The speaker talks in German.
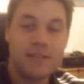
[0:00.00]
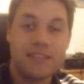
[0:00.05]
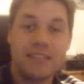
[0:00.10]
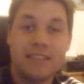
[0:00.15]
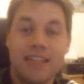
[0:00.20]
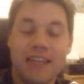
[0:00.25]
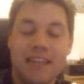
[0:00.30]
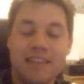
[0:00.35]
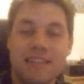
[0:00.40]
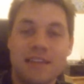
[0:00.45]
habe ich
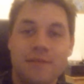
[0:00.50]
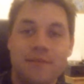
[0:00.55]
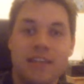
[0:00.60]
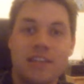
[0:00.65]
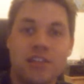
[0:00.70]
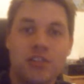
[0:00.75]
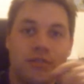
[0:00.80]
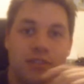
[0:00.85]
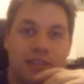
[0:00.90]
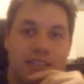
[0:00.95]
den Rest, habe ich
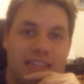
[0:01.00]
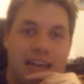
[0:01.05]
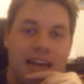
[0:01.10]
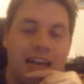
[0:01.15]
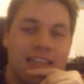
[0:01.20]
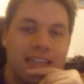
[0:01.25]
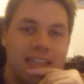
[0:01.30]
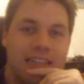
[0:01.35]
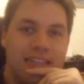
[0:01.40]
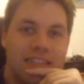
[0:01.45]
ja schon
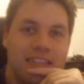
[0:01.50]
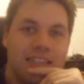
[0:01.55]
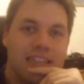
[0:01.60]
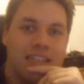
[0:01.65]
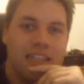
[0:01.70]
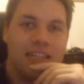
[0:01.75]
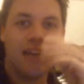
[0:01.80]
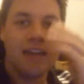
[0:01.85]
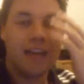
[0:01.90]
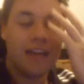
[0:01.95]
gesagt.
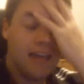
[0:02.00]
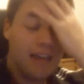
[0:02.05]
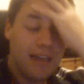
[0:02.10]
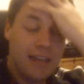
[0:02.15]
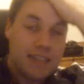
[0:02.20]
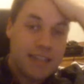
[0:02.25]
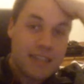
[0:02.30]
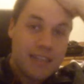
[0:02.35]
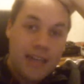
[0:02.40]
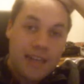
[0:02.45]

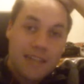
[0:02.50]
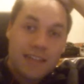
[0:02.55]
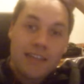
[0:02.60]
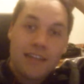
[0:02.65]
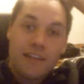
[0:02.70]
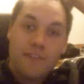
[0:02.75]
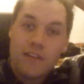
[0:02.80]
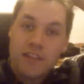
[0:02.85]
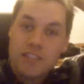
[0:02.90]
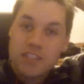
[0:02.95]
Ich lade
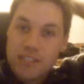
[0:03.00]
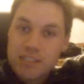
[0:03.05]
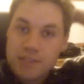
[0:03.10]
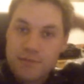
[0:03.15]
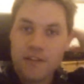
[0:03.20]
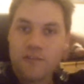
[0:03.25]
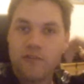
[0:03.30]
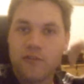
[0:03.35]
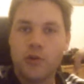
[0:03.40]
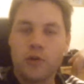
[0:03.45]
den Quatsch jetzt
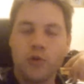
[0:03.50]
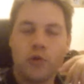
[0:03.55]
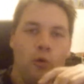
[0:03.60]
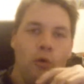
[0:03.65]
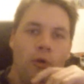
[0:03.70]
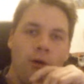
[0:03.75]
mal für euch